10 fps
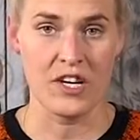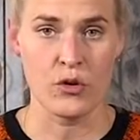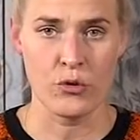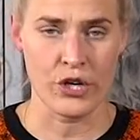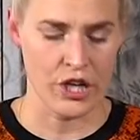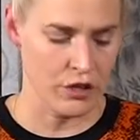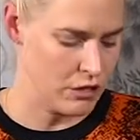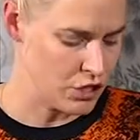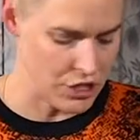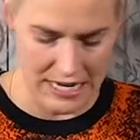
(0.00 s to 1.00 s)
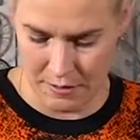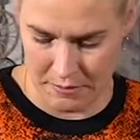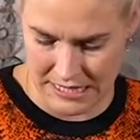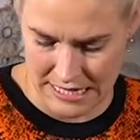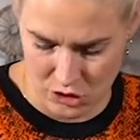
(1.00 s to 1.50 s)
dekorieren und das stelle ich
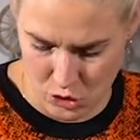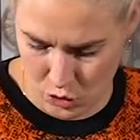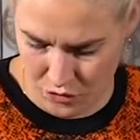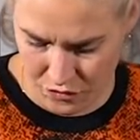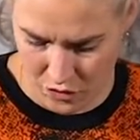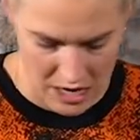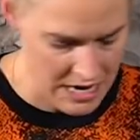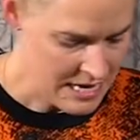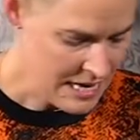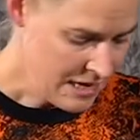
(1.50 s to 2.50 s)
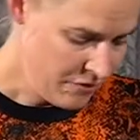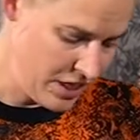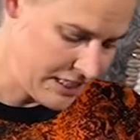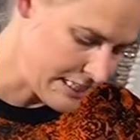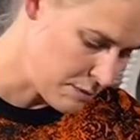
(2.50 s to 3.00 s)
mir sehr schön vor. Wie
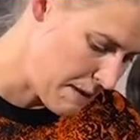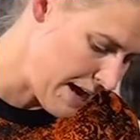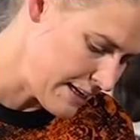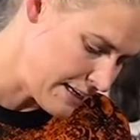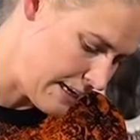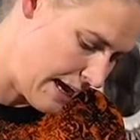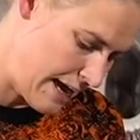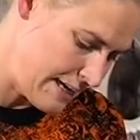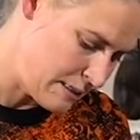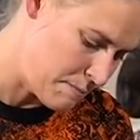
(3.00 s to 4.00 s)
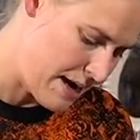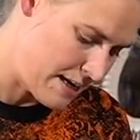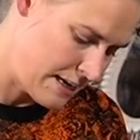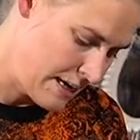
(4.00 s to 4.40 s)
ich das mache, klar, ich mache